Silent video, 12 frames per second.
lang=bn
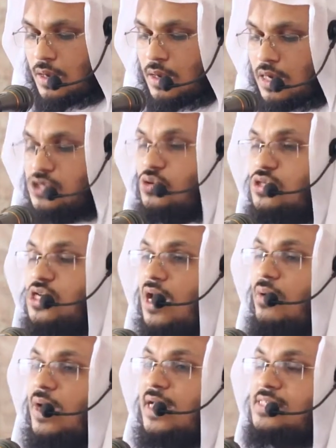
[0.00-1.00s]
রাসুল
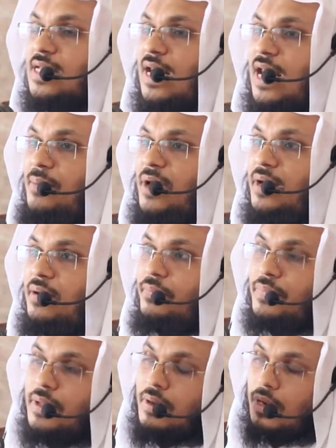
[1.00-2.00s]
সাল্লাহ আলাই সাল্লামের
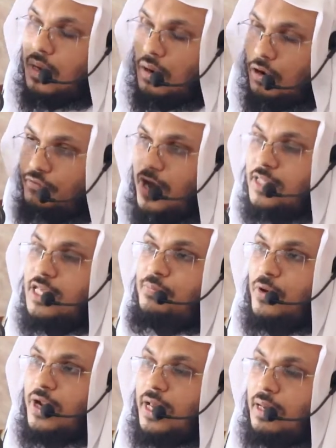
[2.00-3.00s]
ওফাতের
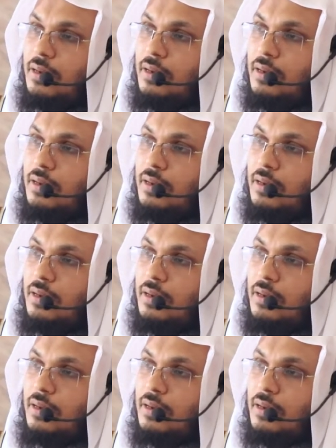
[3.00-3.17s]
পরে